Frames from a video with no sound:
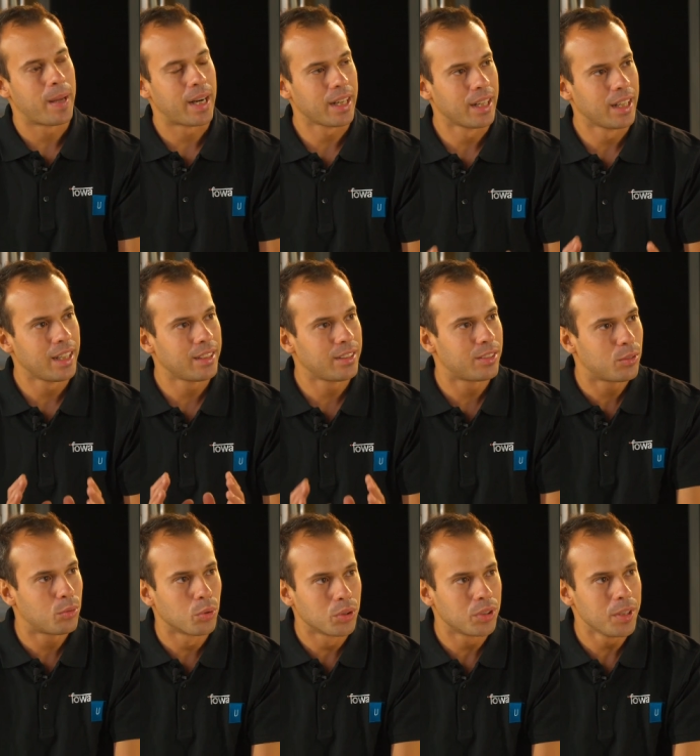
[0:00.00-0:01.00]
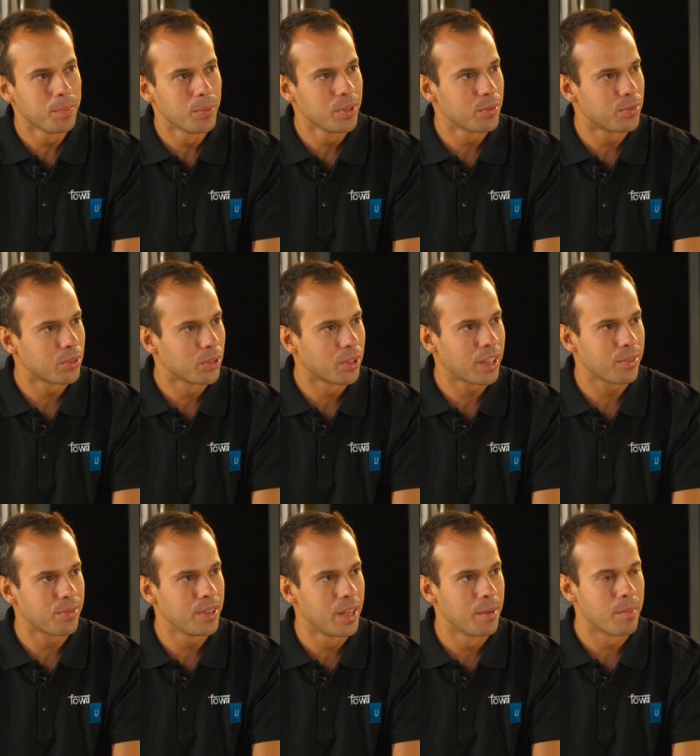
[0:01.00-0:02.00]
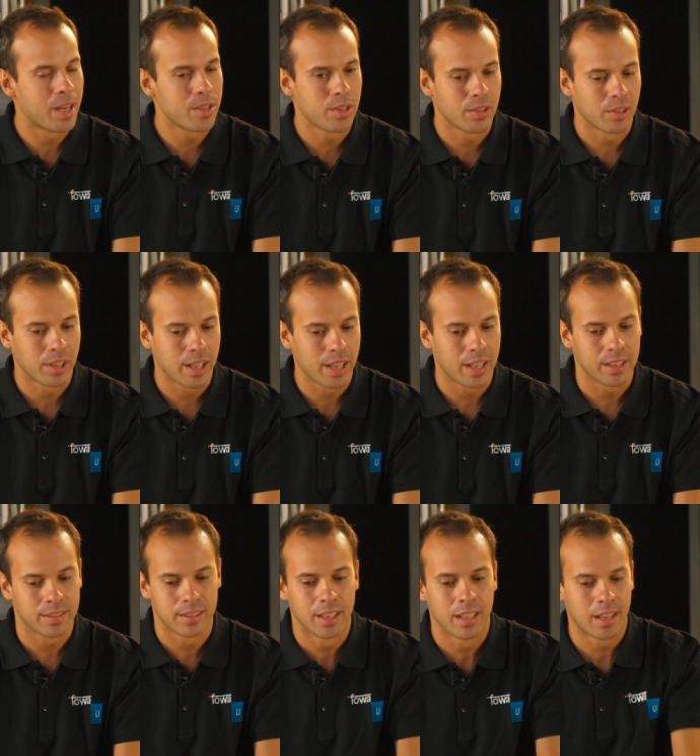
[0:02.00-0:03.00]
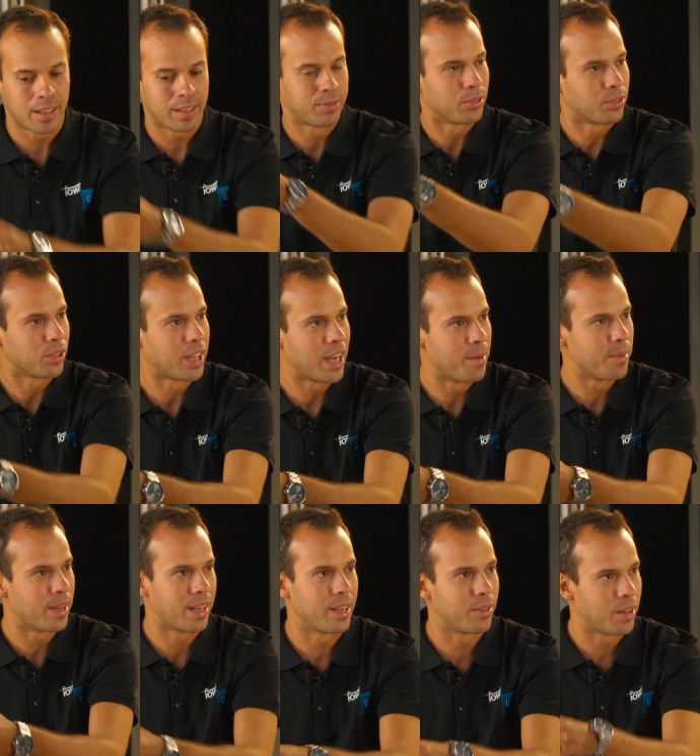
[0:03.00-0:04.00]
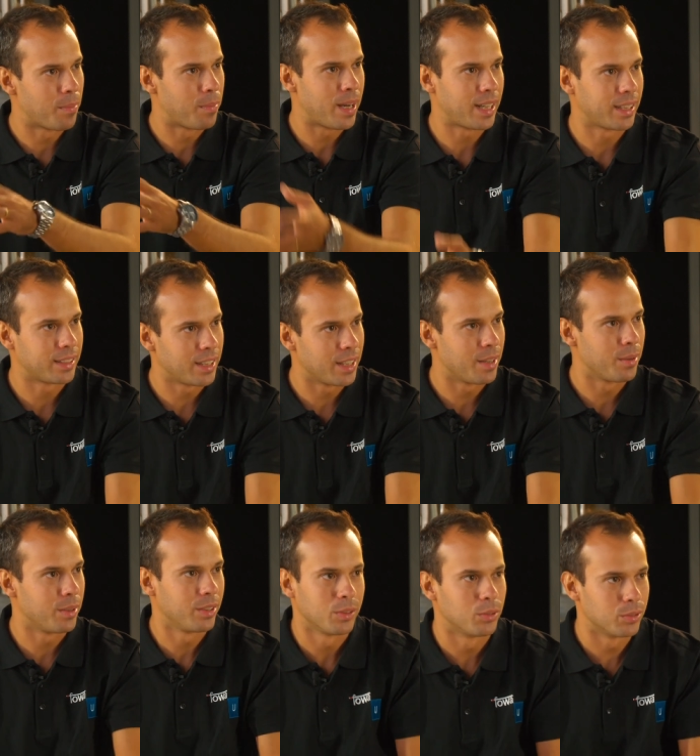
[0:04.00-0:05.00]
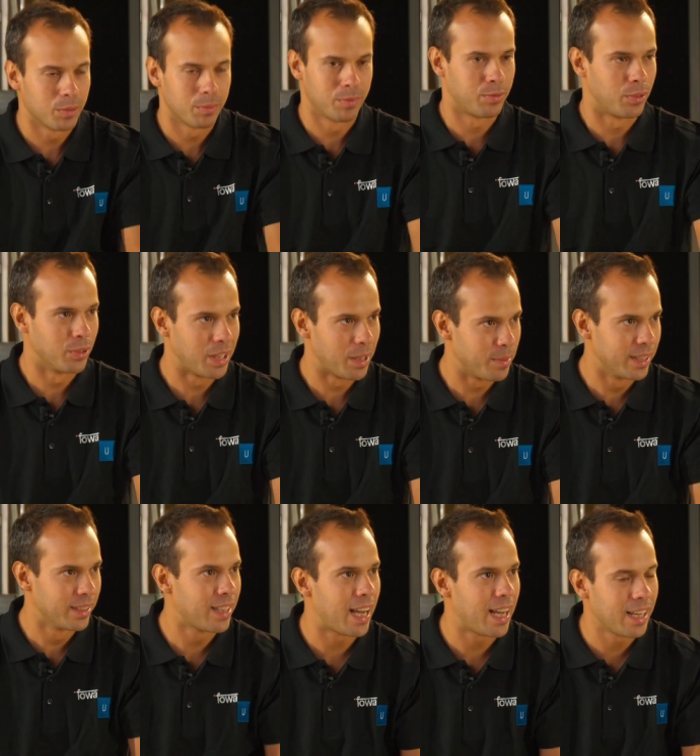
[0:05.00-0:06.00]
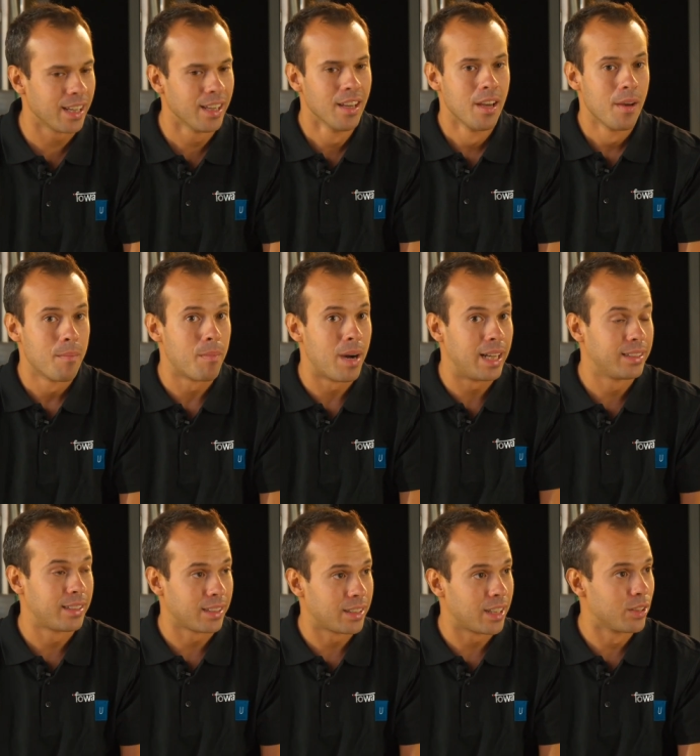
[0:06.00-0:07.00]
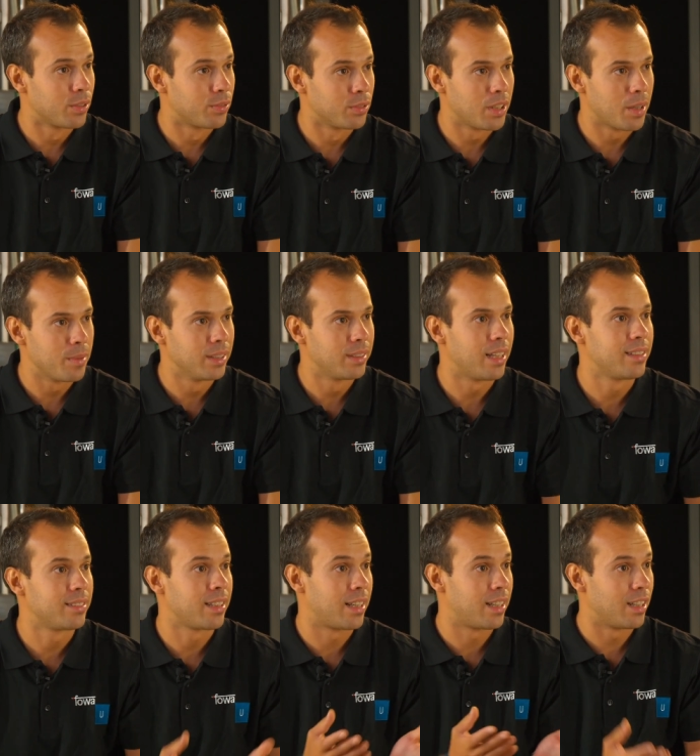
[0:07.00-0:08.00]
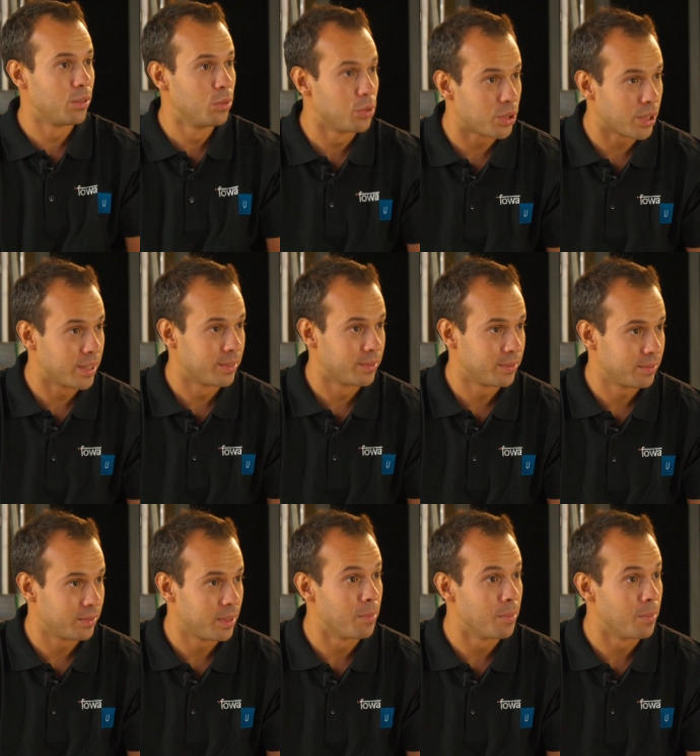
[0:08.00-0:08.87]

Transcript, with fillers: Per il tuo tipo di fotografia immagino che sì, la fotocamera è una parte sì. fondamentale, ma altrettanto fondamentale sarà la luce.